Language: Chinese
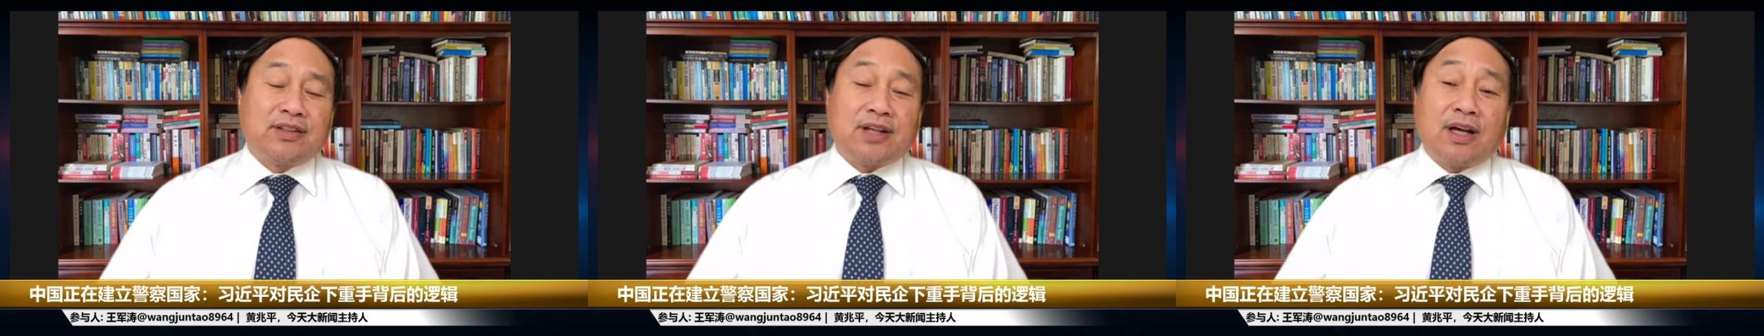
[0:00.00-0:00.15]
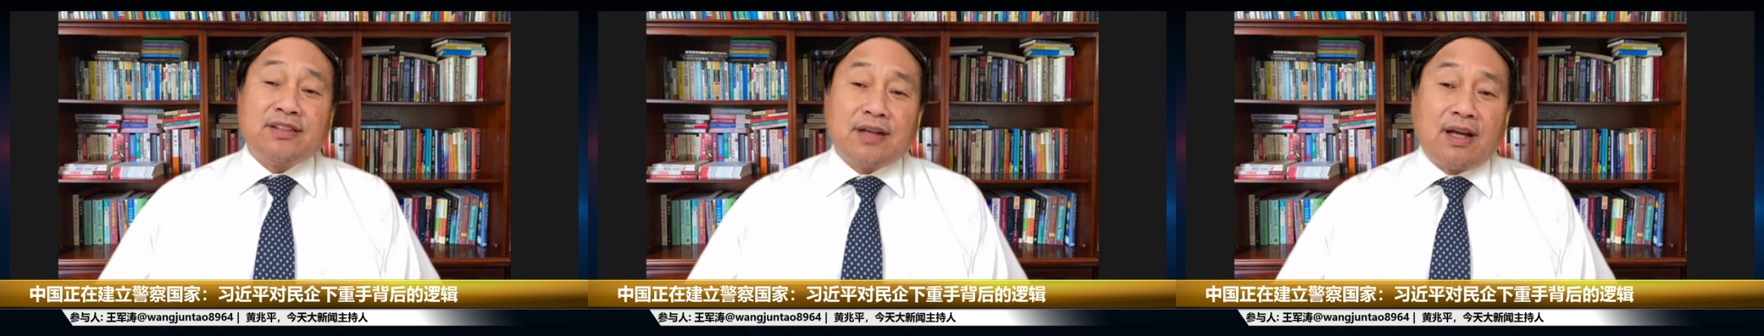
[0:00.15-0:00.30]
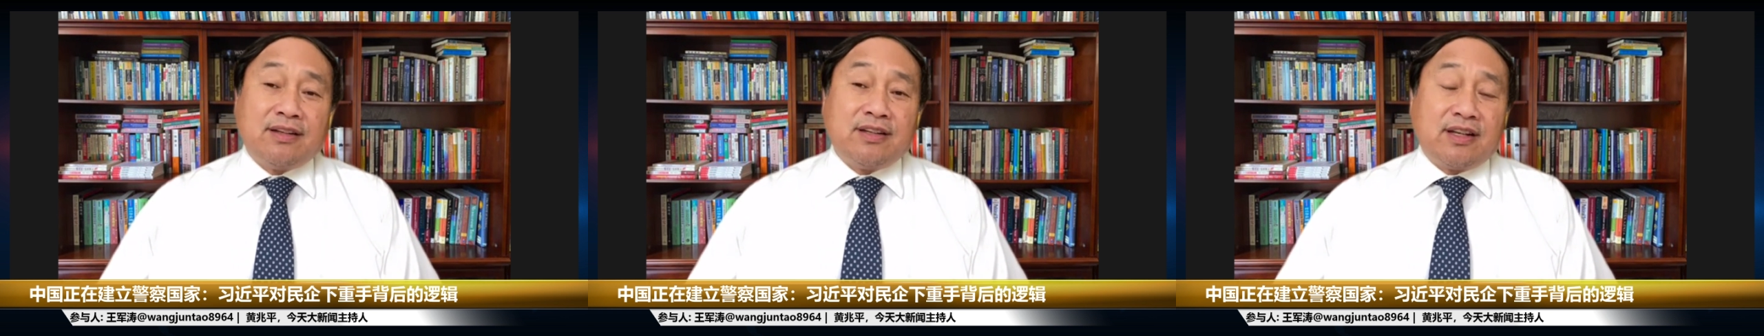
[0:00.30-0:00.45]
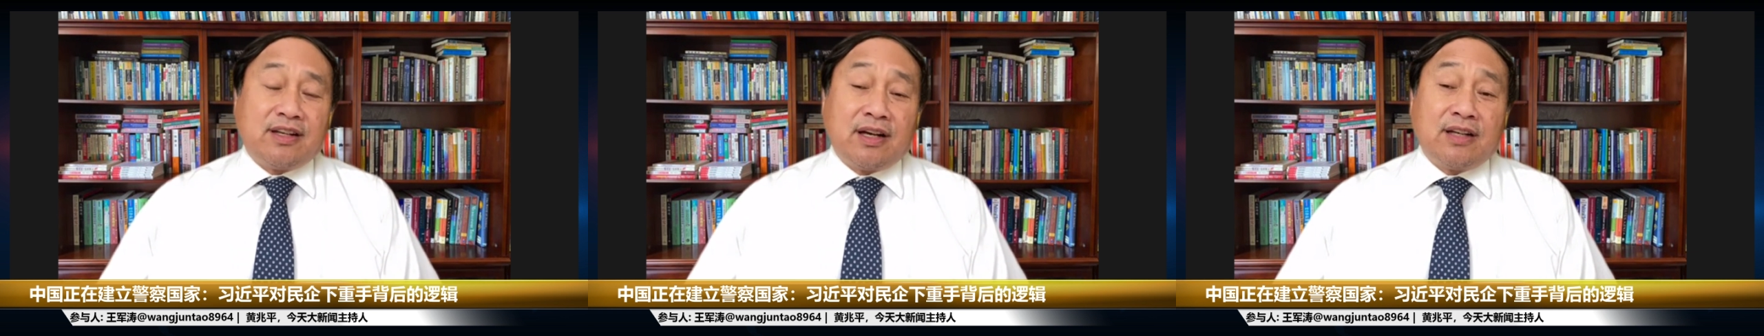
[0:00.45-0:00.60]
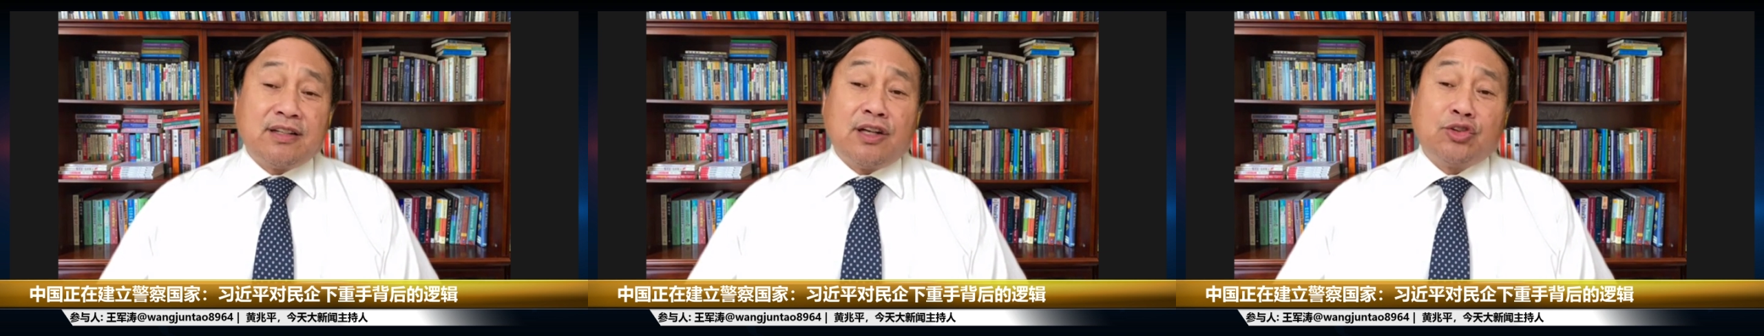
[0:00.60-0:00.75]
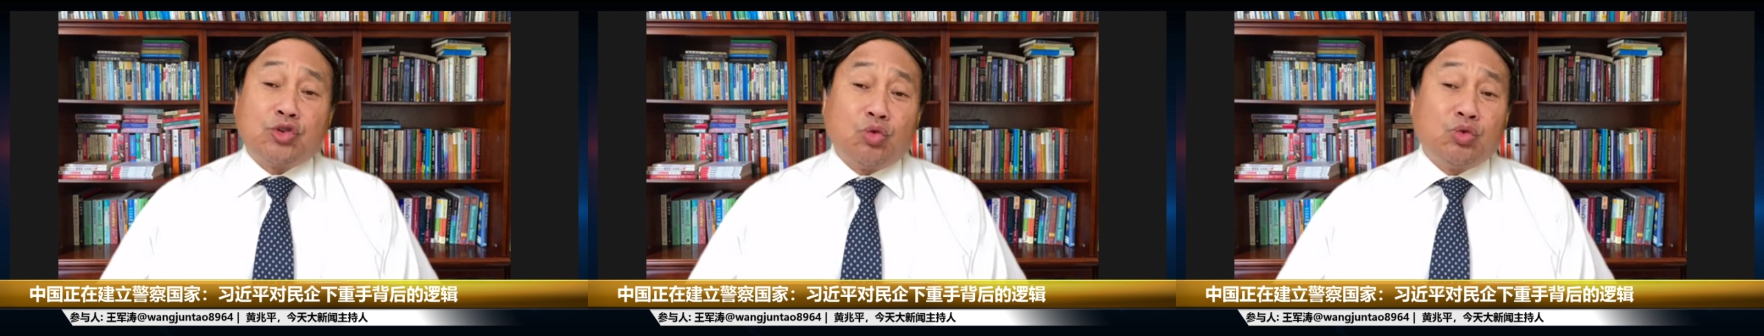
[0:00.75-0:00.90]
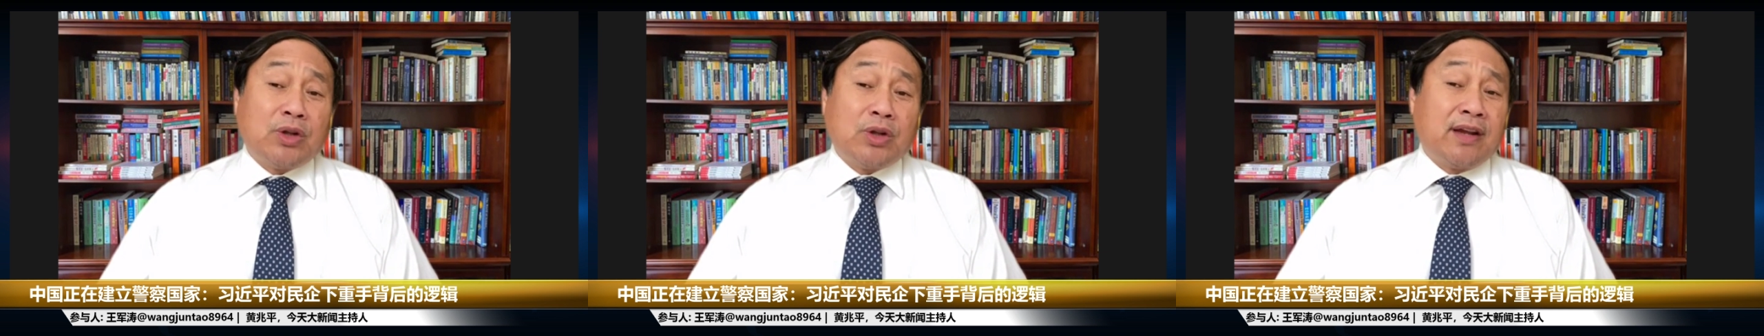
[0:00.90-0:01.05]
他现在你看，现
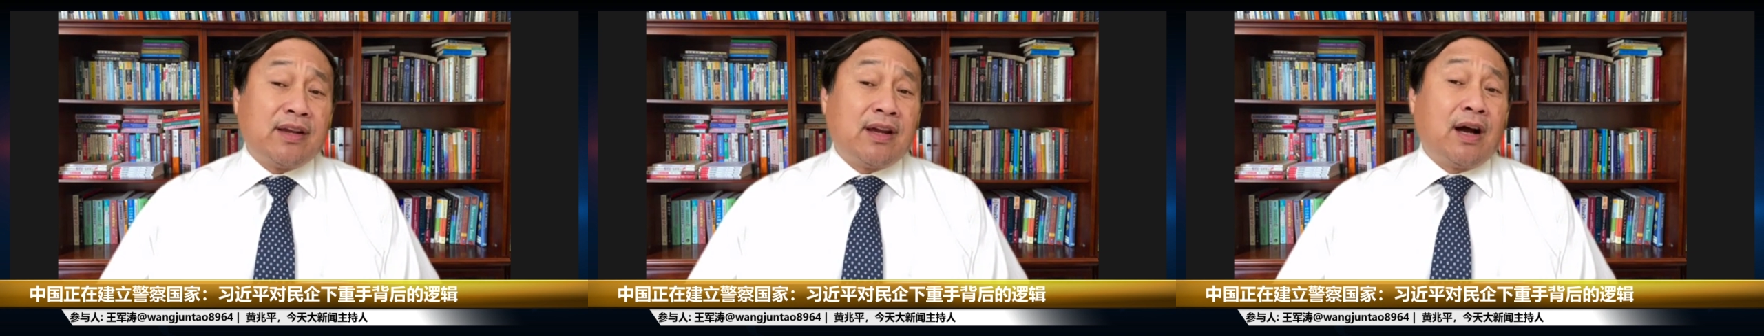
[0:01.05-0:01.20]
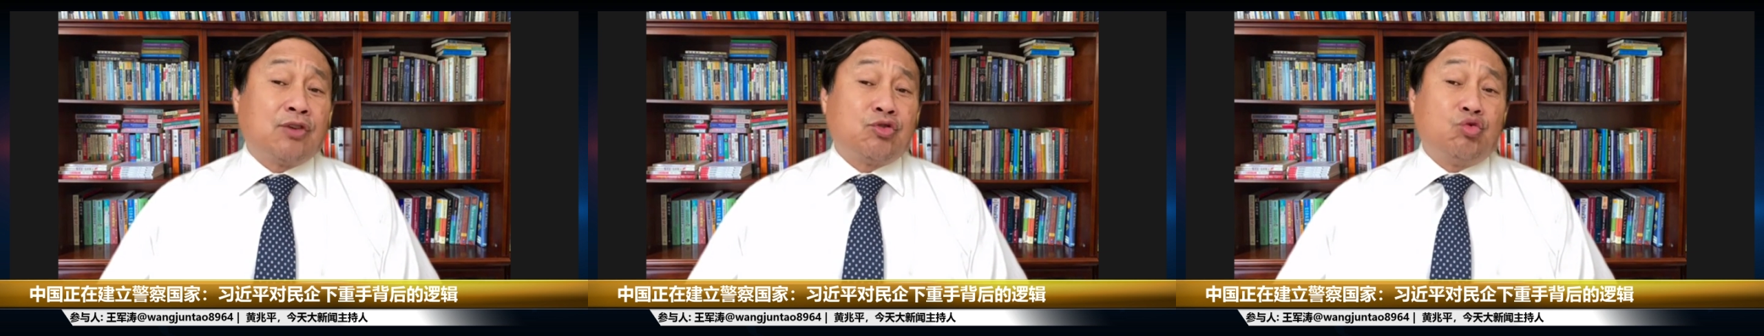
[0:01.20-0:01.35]
在东南亚